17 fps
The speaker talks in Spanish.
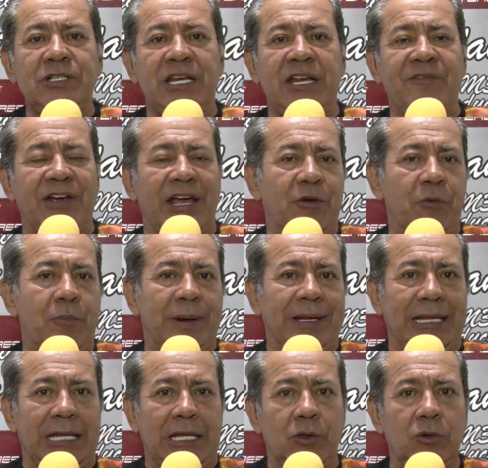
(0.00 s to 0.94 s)
significar un
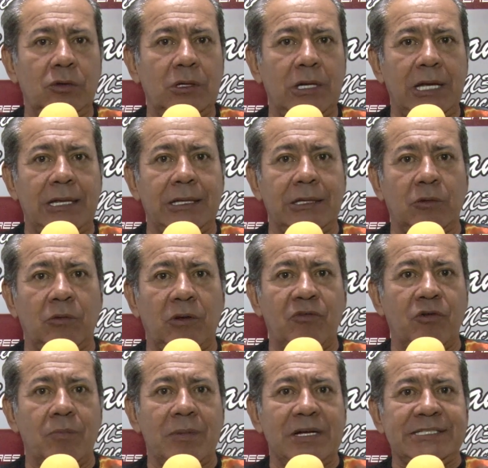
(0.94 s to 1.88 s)
partido que de
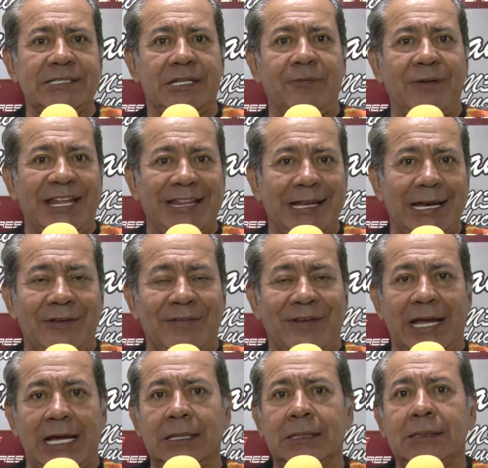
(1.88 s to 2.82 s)
todas formas te vende la
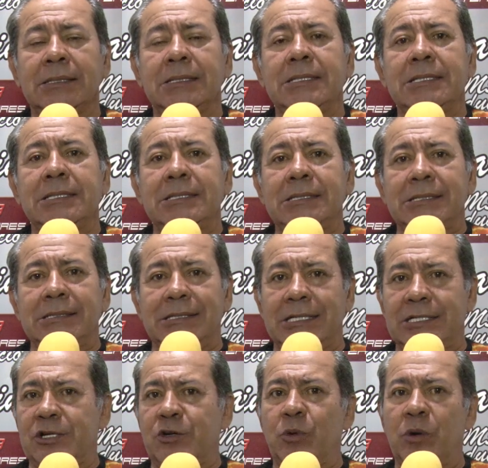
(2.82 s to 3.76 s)
idea
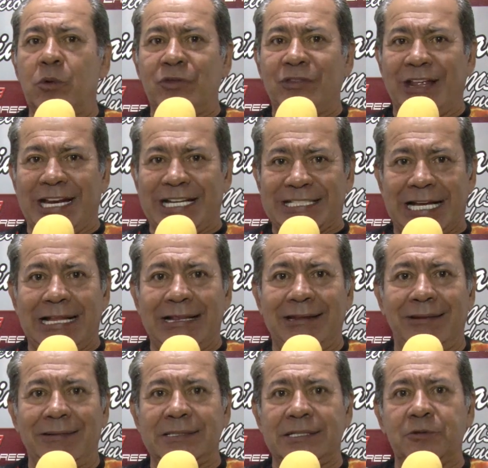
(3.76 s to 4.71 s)
de ser un juego
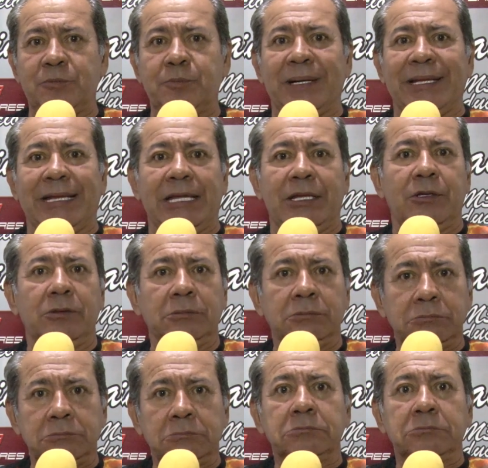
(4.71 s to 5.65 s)
interesante, de ser un partido
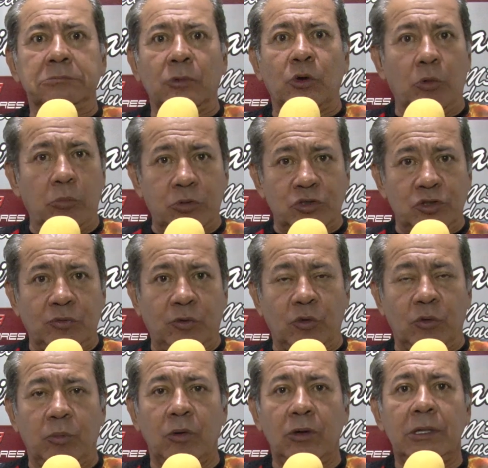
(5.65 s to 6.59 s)
con mucho
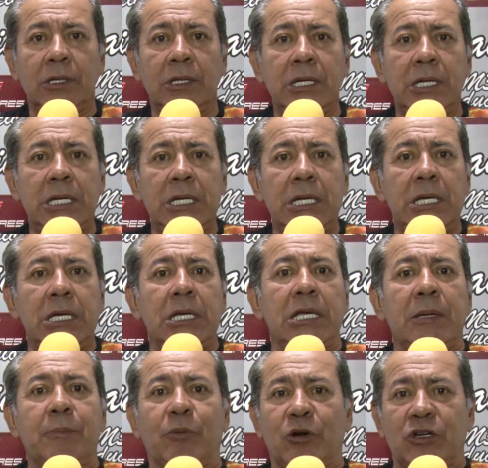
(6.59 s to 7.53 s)
fútbol,
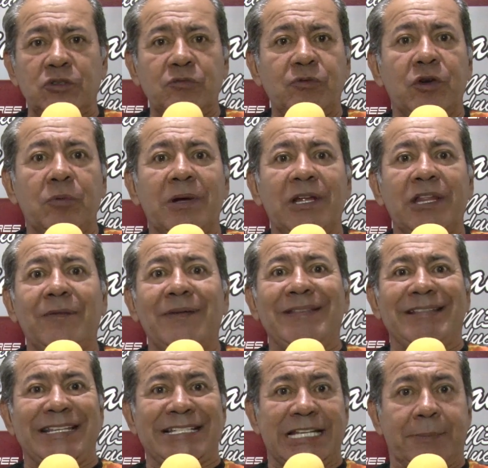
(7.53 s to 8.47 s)
y por eso fueron más de
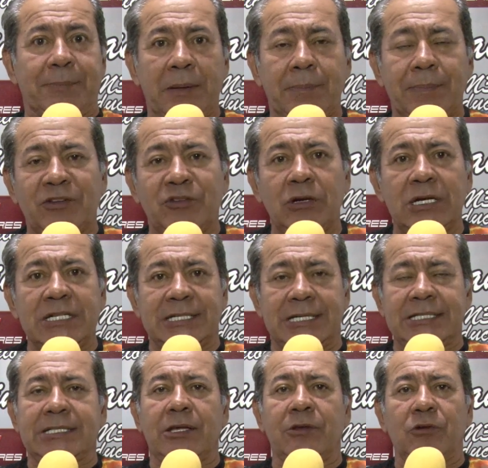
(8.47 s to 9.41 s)
26 personas
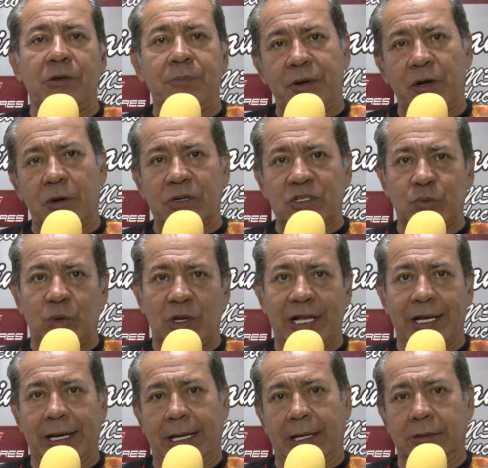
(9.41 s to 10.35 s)
al Estadio Olímpico Pascual
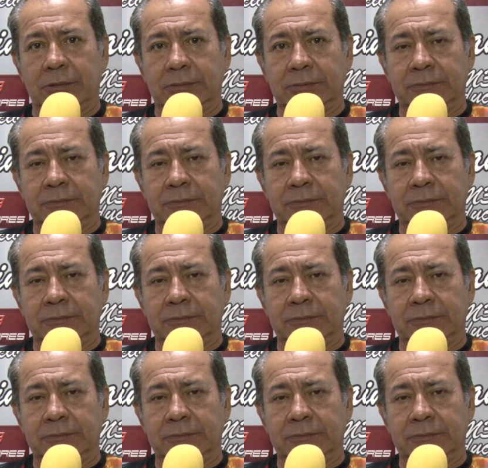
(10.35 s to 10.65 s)
Guerrero.